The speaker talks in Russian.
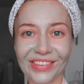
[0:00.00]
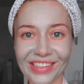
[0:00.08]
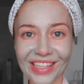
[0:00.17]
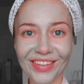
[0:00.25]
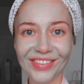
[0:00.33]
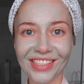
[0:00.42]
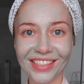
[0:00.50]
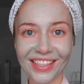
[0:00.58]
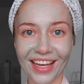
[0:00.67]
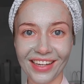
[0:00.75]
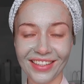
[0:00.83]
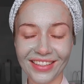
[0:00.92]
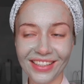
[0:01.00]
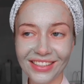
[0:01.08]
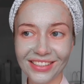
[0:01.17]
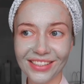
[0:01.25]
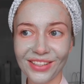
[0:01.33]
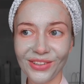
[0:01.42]
Вот так всегда, когда
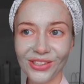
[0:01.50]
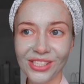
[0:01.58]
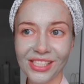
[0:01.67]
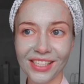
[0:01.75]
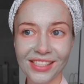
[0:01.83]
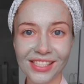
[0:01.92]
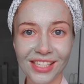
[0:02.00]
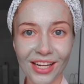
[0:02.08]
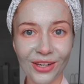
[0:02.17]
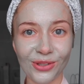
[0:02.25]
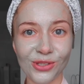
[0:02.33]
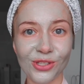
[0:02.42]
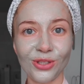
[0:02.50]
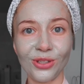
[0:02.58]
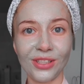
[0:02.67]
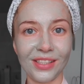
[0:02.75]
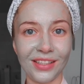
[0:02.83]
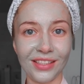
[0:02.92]
ты задаешься целью
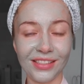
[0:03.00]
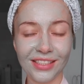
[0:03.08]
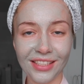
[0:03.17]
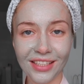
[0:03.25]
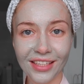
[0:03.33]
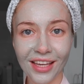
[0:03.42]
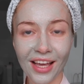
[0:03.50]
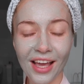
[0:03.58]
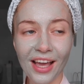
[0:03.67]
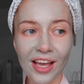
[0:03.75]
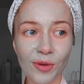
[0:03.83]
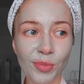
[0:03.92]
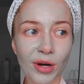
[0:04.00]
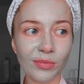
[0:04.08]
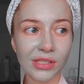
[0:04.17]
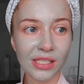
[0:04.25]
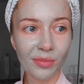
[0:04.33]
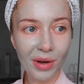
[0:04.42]
что-то найти и
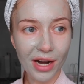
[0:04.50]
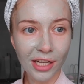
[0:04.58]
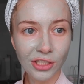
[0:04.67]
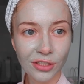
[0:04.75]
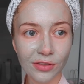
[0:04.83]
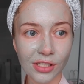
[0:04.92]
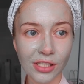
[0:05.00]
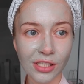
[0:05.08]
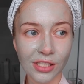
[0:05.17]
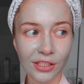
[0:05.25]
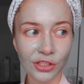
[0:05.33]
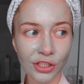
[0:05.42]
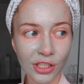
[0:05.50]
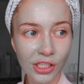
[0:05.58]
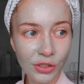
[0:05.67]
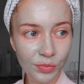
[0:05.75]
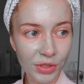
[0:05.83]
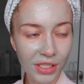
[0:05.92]
прям заморачиваешься,
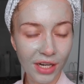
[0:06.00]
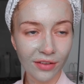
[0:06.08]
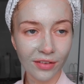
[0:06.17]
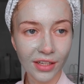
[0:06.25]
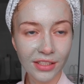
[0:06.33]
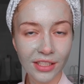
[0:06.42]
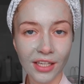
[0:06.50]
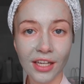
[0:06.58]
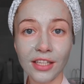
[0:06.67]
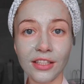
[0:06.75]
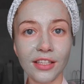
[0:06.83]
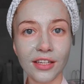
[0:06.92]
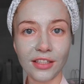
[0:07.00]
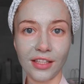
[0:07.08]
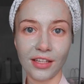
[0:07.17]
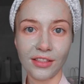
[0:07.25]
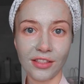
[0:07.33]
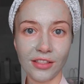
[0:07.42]
начинаешь психовать, ты
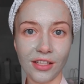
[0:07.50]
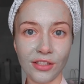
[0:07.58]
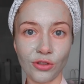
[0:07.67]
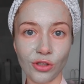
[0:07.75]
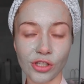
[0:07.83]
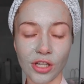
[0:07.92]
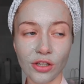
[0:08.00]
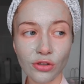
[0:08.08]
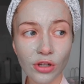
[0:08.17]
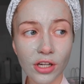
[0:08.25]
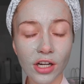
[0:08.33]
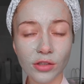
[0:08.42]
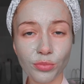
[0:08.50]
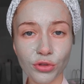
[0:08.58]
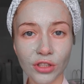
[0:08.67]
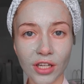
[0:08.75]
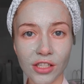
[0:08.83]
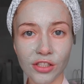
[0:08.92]
никогда это не найдешь. Как только
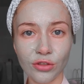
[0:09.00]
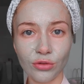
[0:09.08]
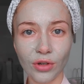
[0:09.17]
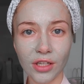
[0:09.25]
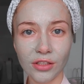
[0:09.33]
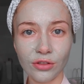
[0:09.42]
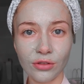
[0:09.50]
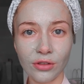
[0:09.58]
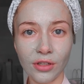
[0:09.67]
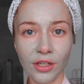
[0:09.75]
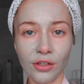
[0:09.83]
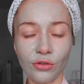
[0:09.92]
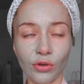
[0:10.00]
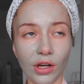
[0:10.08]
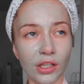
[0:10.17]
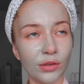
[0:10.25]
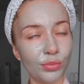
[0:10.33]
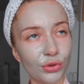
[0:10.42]
отпускаешь ситуацию, ну
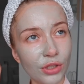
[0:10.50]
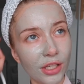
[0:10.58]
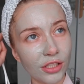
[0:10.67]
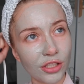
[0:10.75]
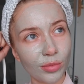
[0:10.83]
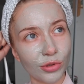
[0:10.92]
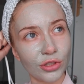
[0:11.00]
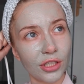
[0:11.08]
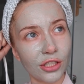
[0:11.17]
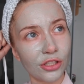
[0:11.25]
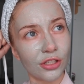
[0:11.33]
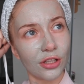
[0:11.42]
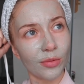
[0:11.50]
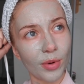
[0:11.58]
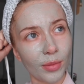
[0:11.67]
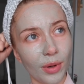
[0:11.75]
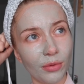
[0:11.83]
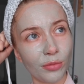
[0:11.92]
как отпускаешь, я просто решила
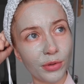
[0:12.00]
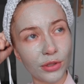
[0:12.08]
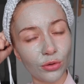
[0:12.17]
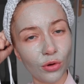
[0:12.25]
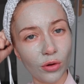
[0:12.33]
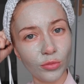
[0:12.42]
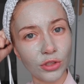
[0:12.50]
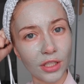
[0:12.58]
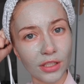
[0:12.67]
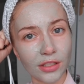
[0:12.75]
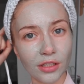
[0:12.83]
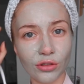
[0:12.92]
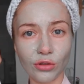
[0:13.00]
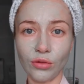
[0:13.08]
проблему по-другому, заказала